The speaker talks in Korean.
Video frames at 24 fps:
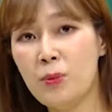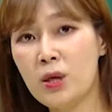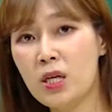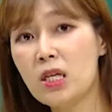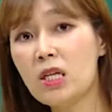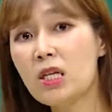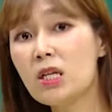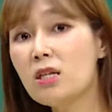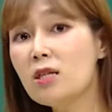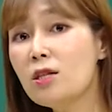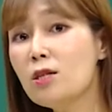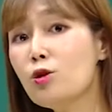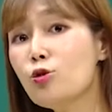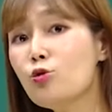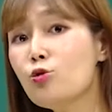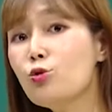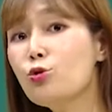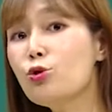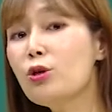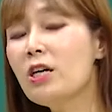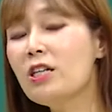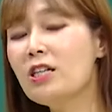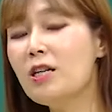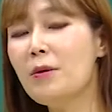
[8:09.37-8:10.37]
큰
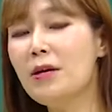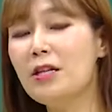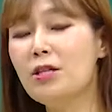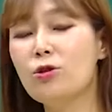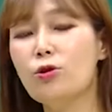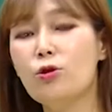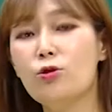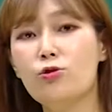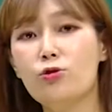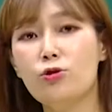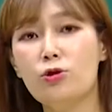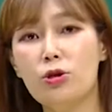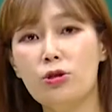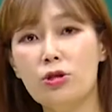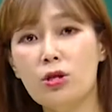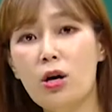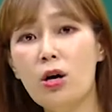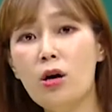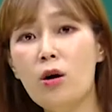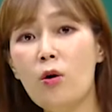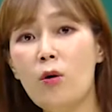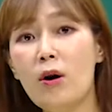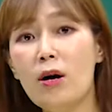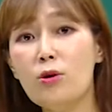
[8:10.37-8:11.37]
툴 하나 만들어
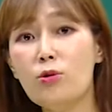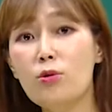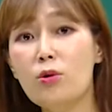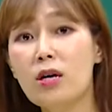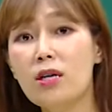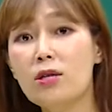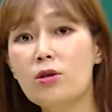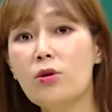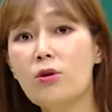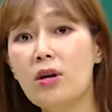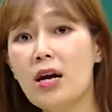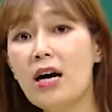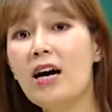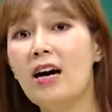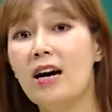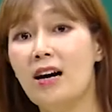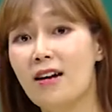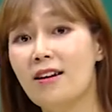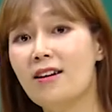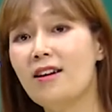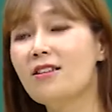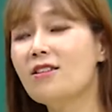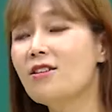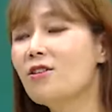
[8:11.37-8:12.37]
두셔서 활용하셔라
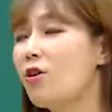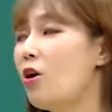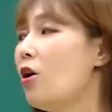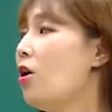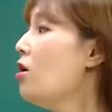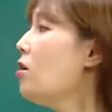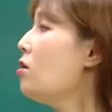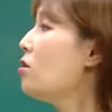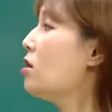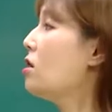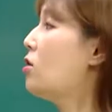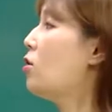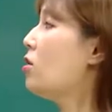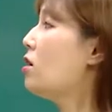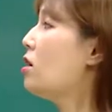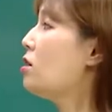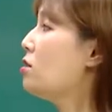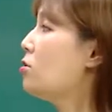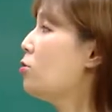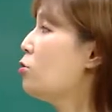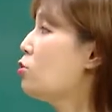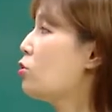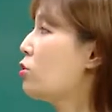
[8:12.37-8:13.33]
라는 거 기억하시면